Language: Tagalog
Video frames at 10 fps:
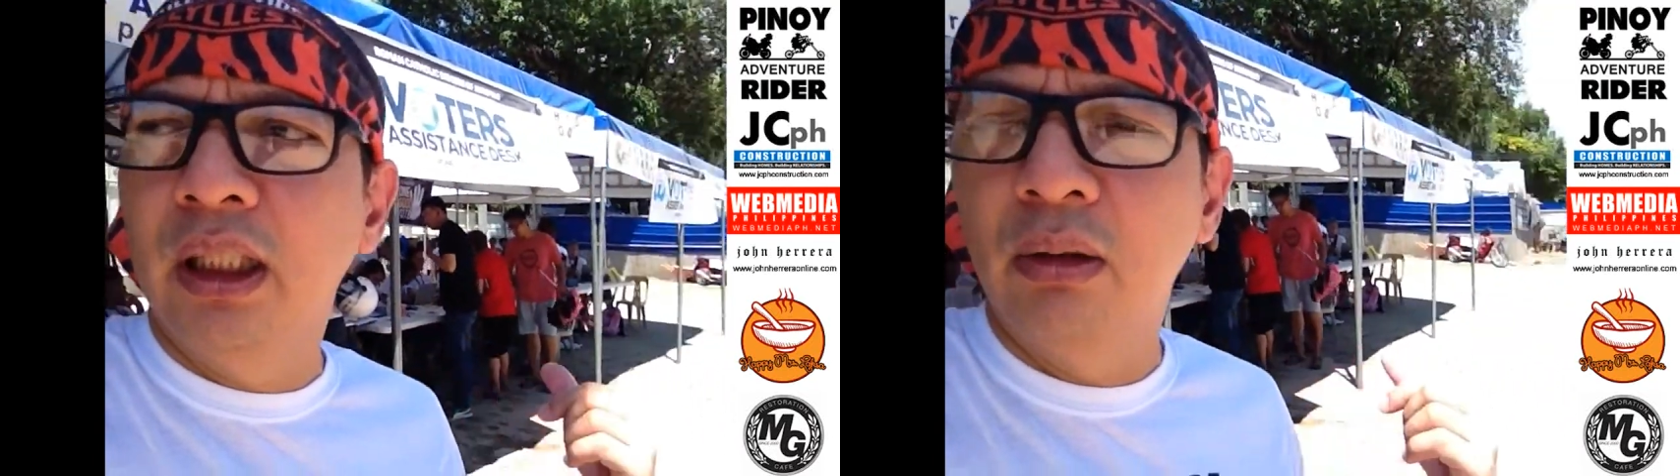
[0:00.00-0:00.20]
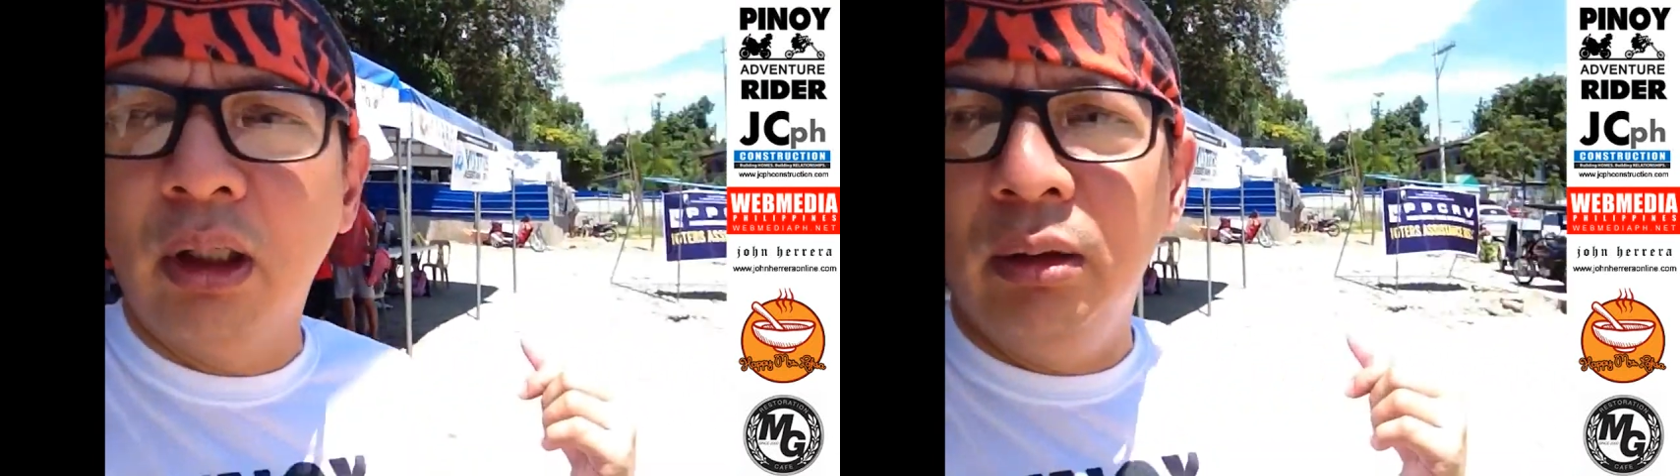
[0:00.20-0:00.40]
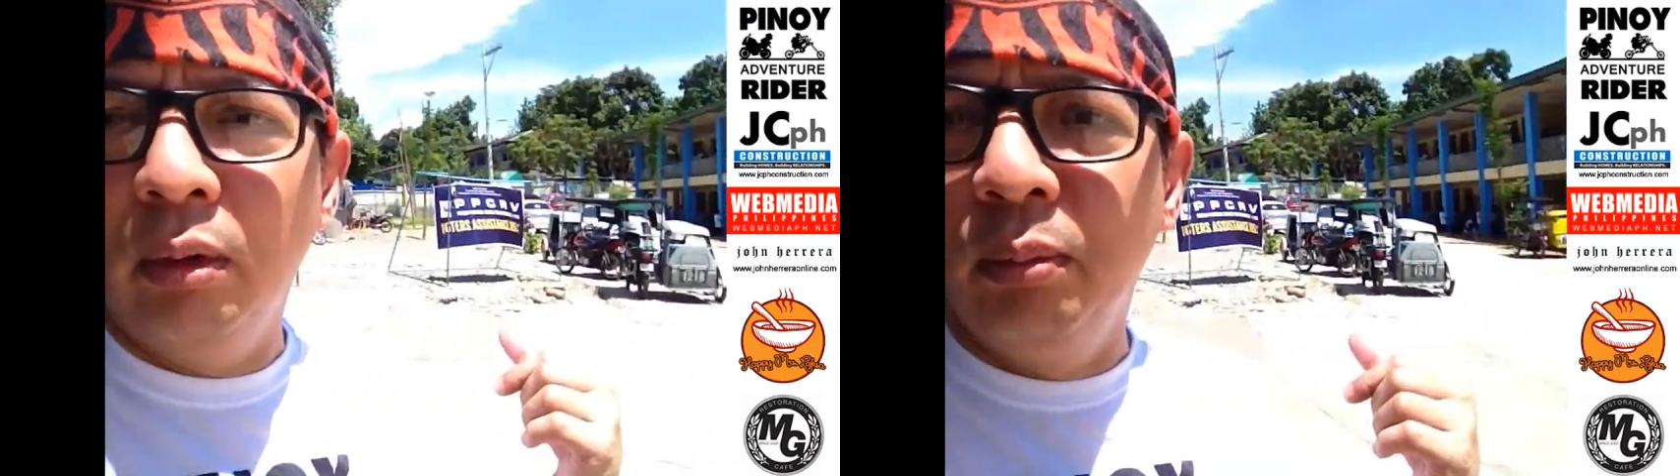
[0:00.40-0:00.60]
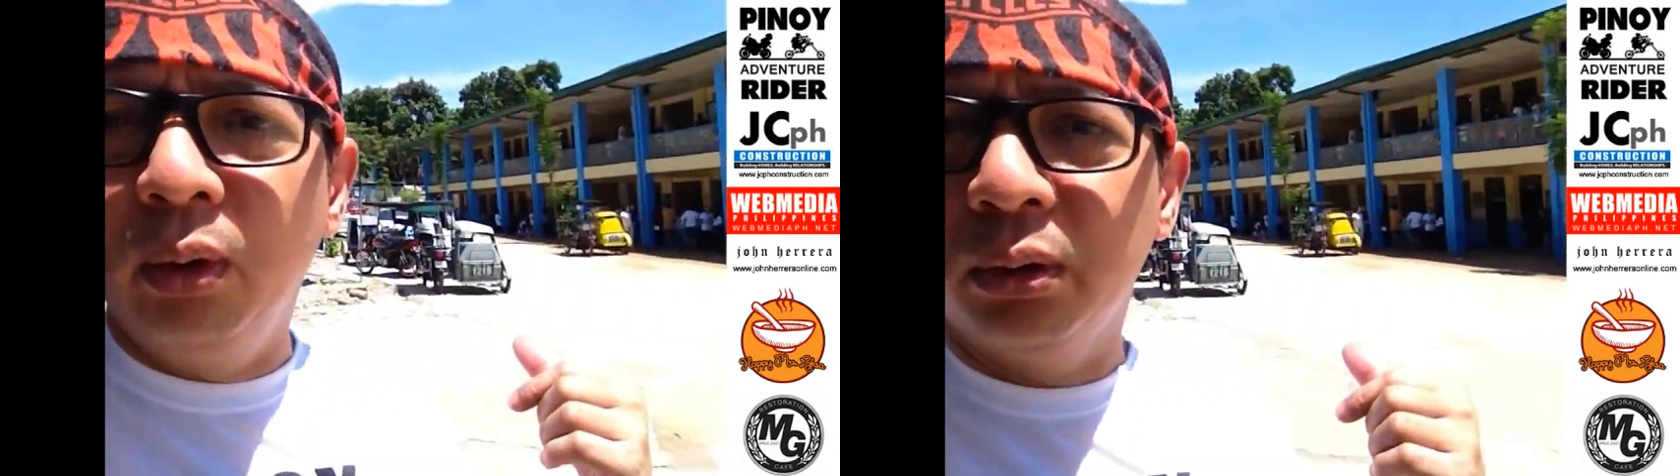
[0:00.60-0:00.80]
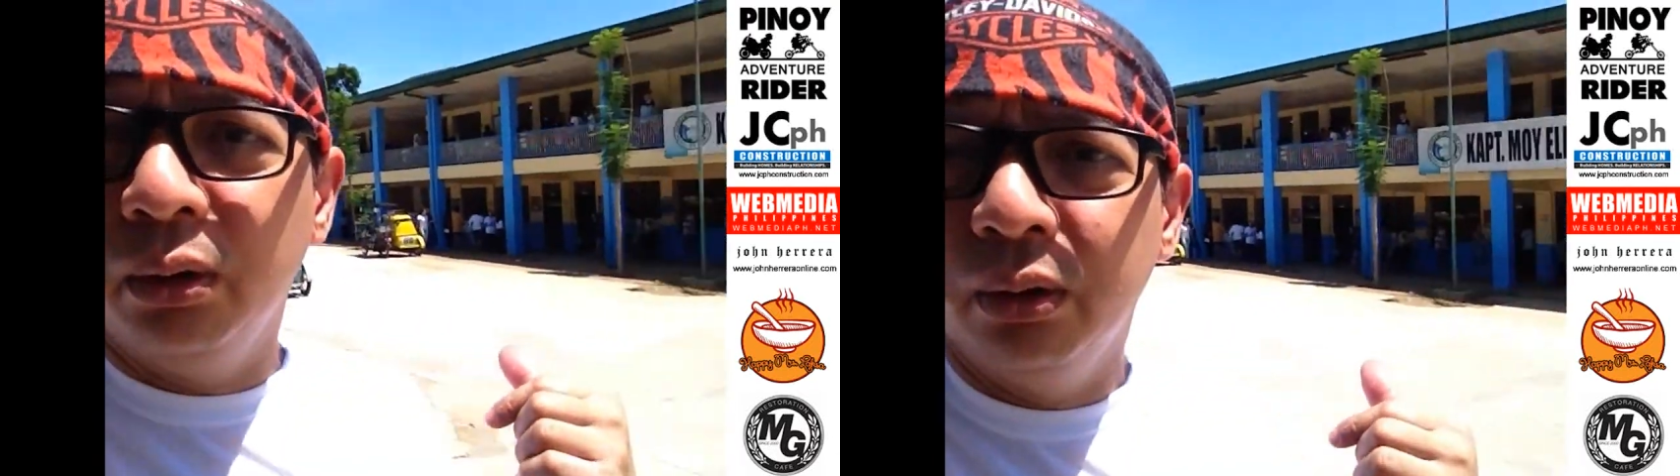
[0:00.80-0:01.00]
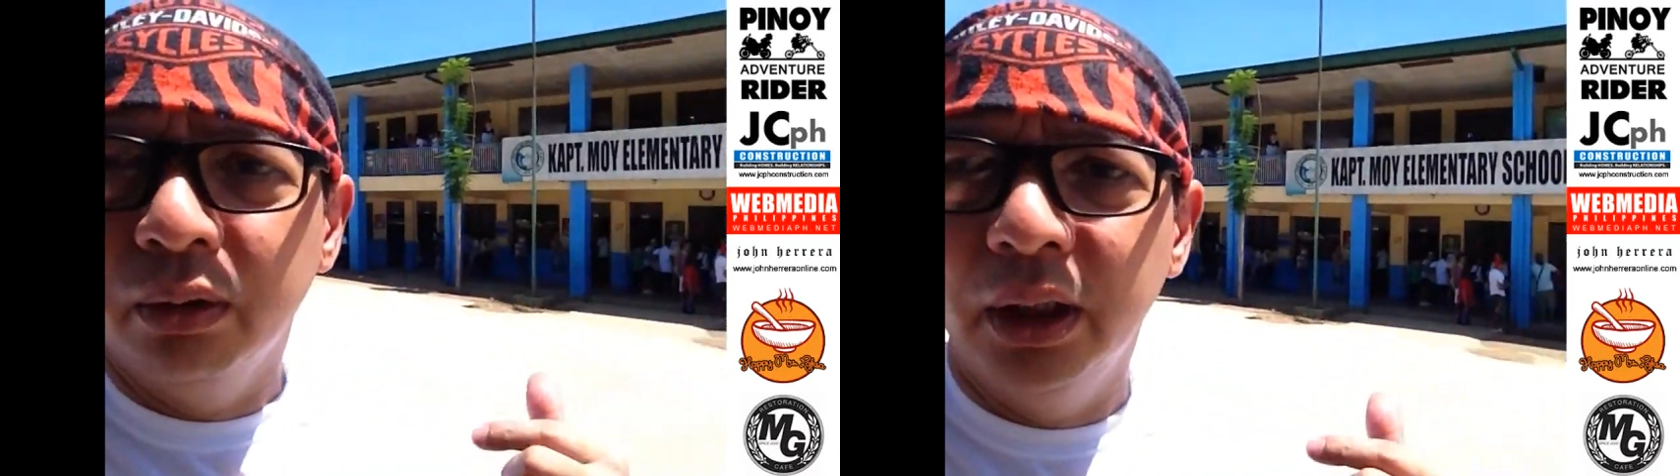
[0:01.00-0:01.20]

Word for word: dito kayo boboto.